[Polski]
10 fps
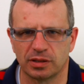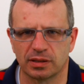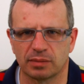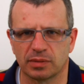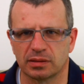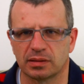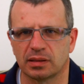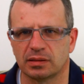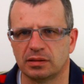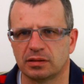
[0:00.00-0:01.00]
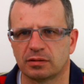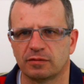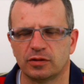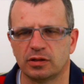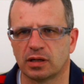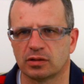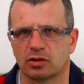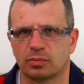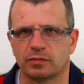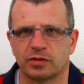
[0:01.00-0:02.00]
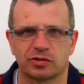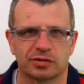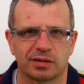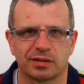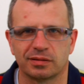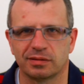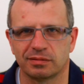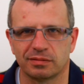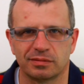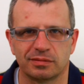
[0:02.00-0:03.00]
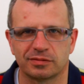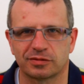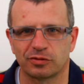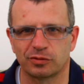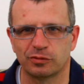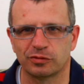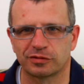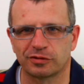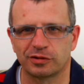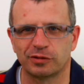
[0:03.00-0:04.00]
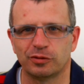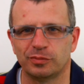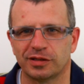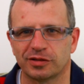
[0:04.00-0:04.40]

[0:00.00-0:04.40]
mg na litr wydychanego powietrza, ale y, skorygu, skoryguj mnie,